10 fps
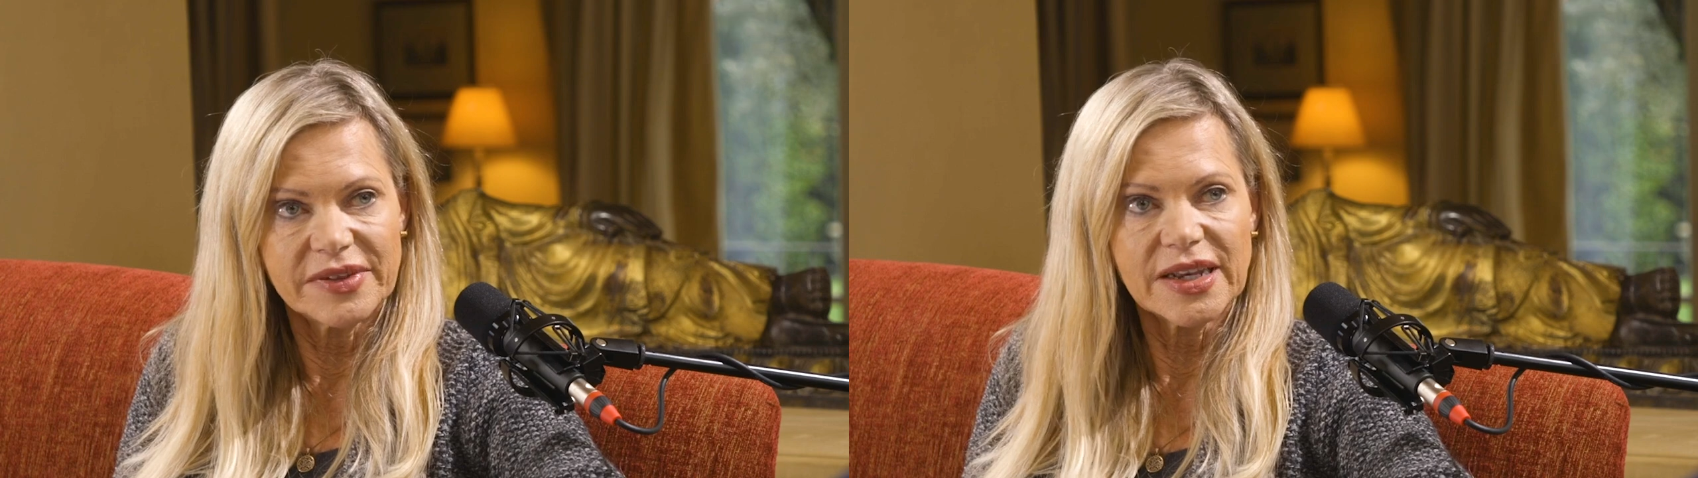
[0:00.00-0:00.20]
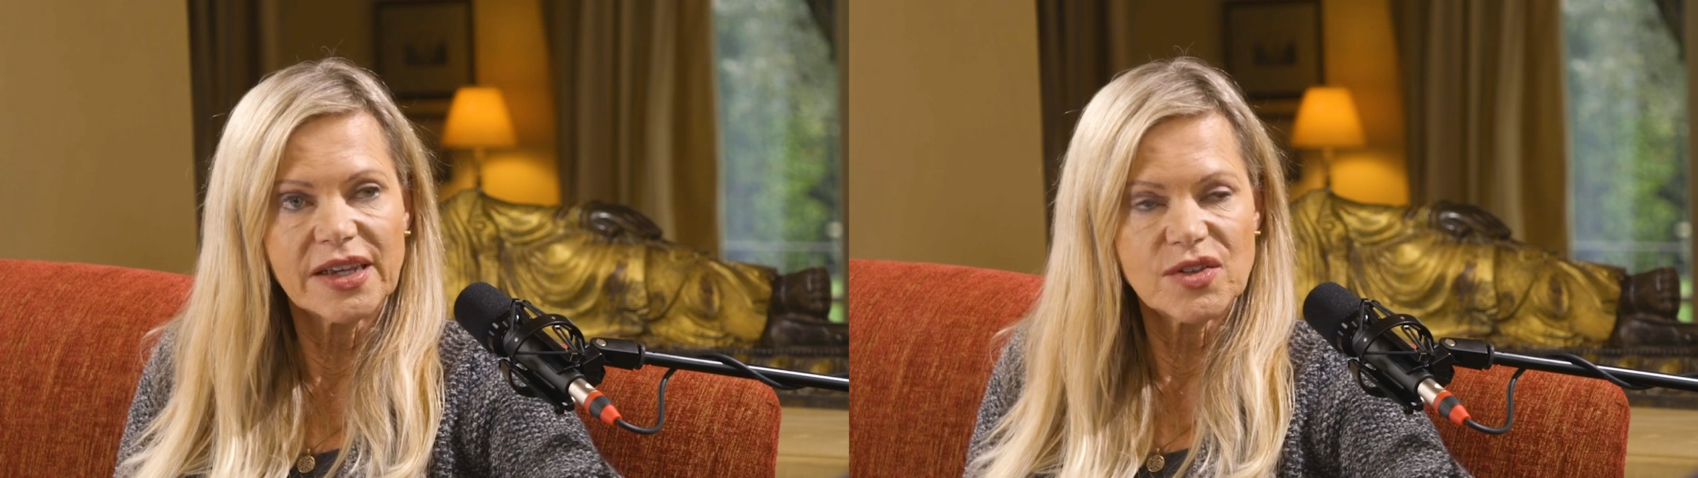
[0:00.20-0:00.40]

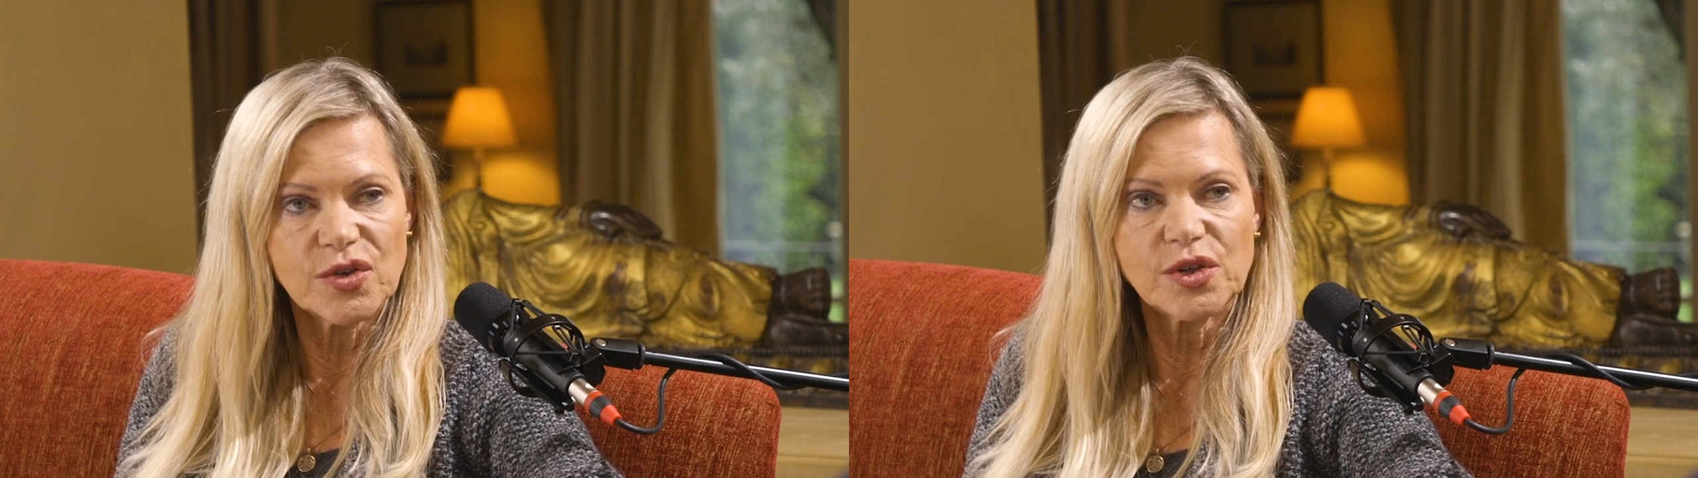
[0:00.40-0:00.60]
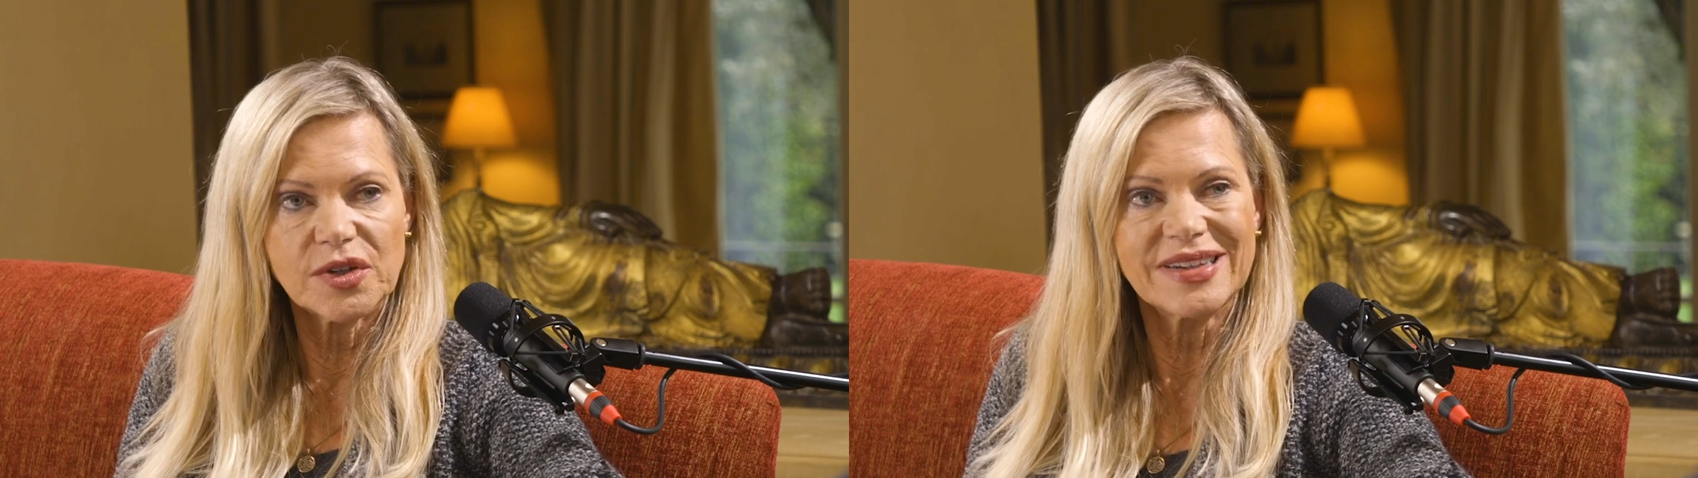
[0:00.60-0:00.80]
wenn eine
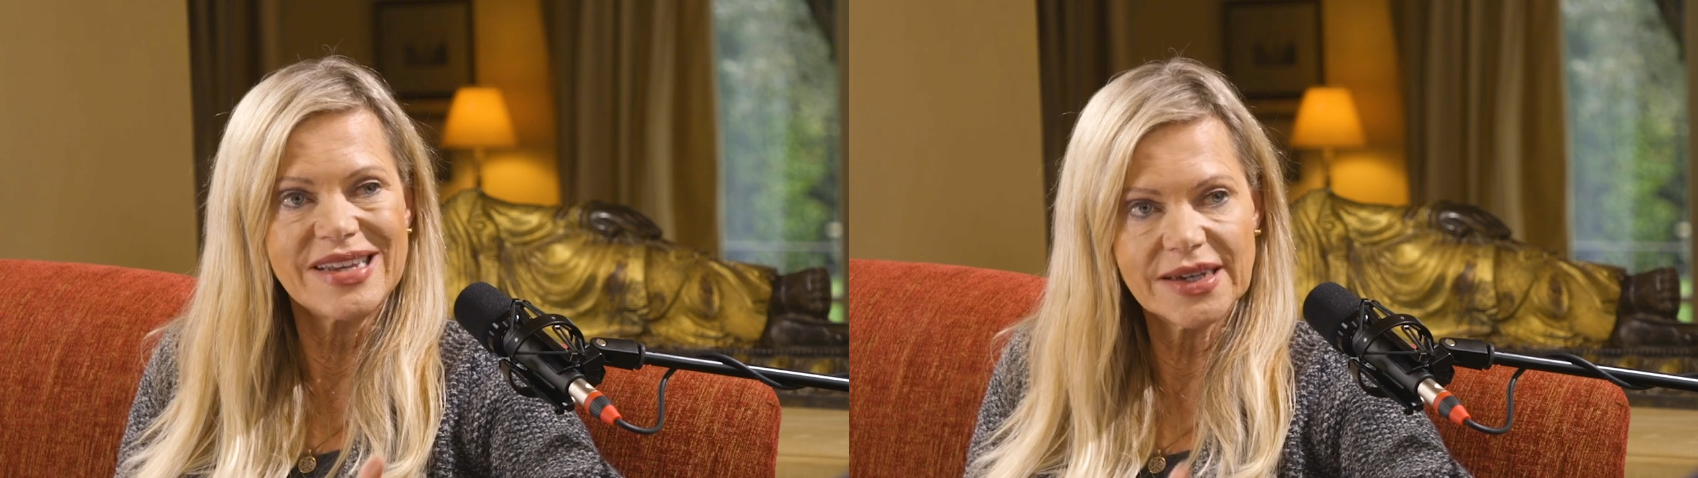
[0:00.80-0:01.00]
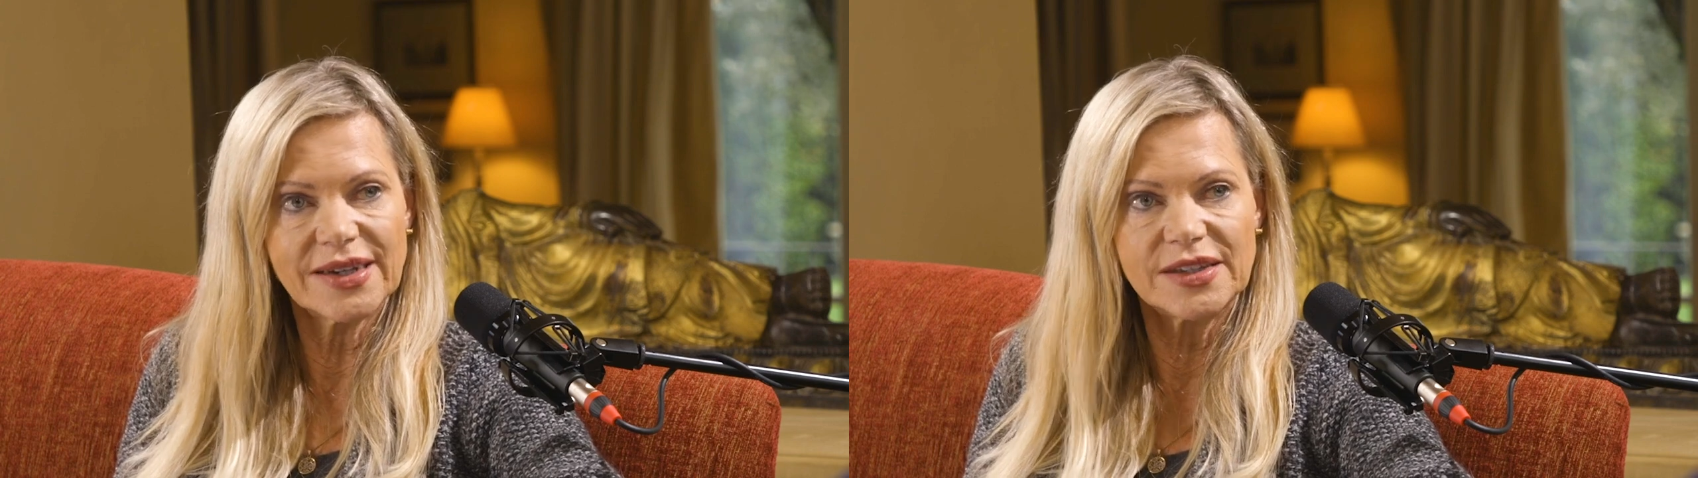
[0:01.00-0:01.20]
solche
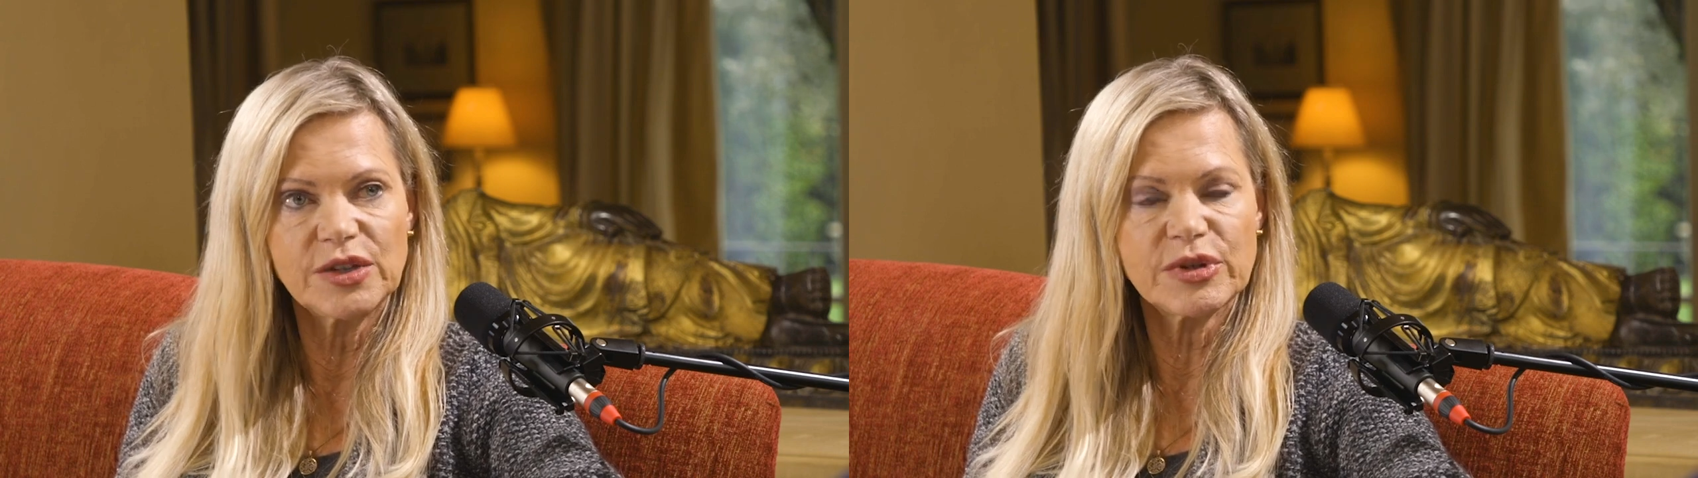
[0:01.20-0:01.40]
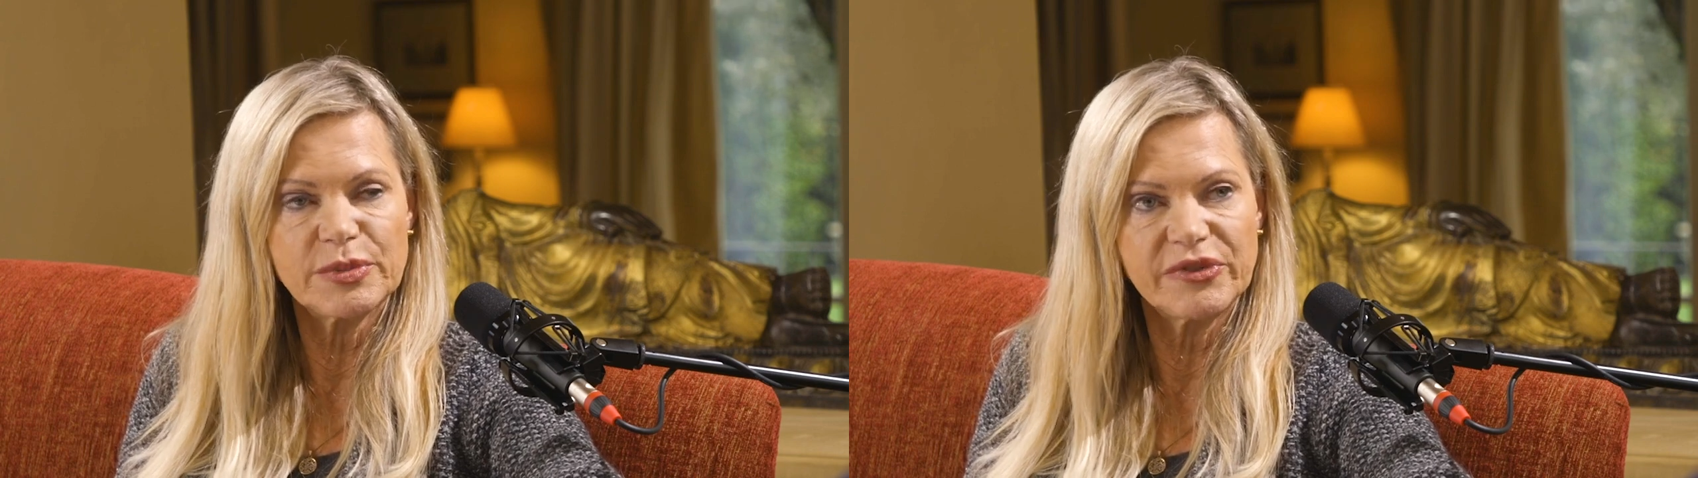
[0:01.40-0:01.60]

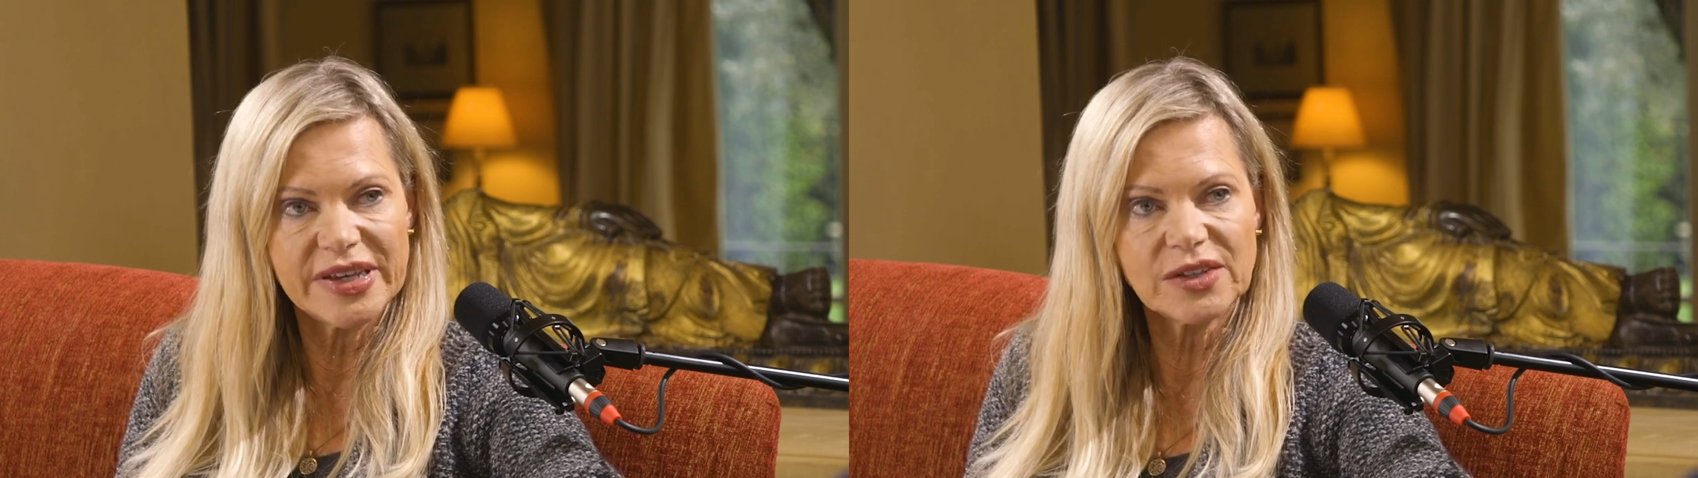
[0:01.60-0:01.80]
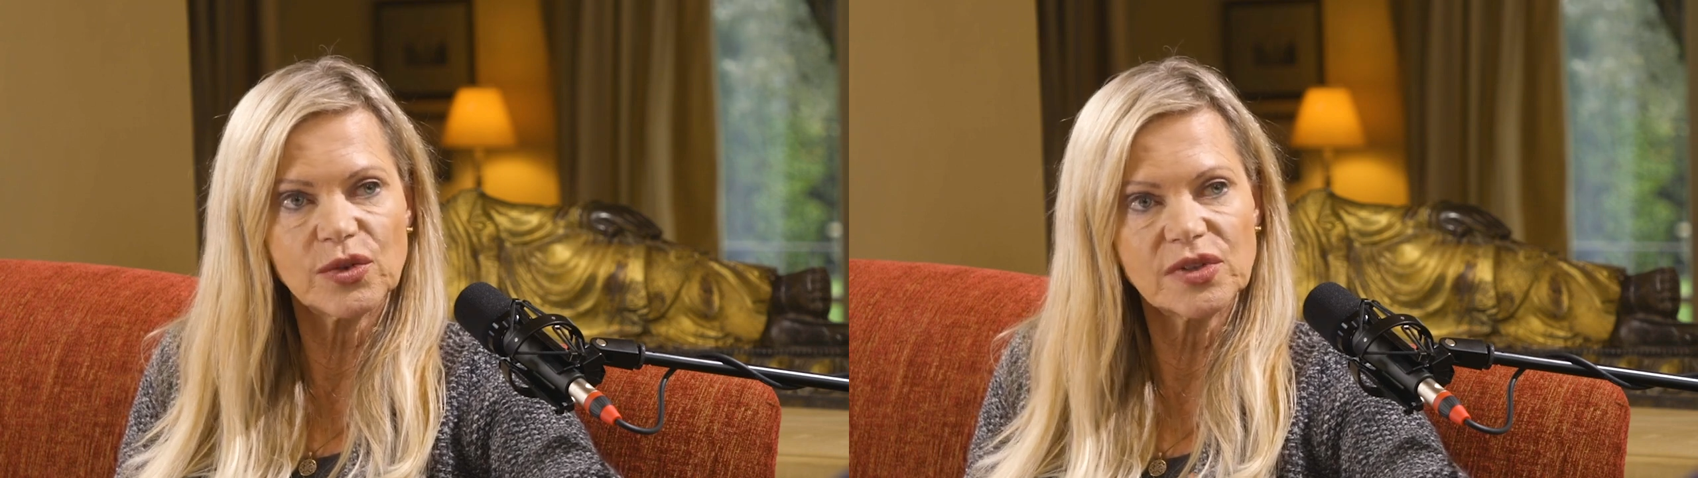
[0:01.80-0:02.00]
negative
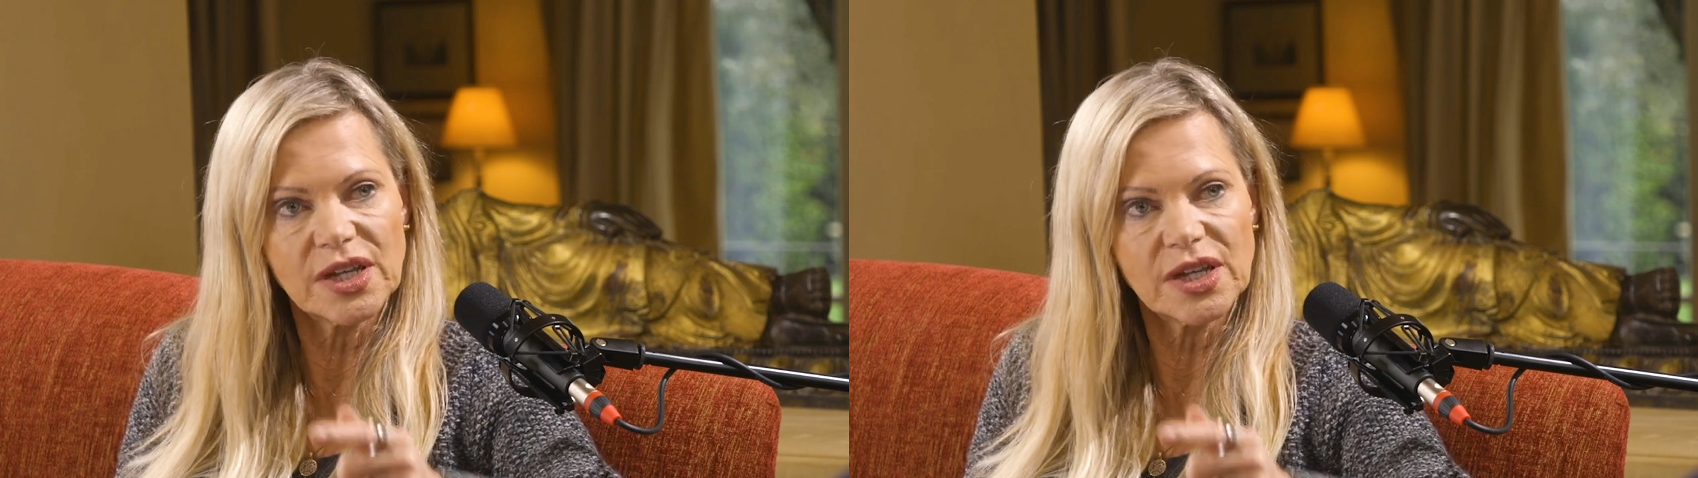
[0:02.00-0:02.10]
Bewertung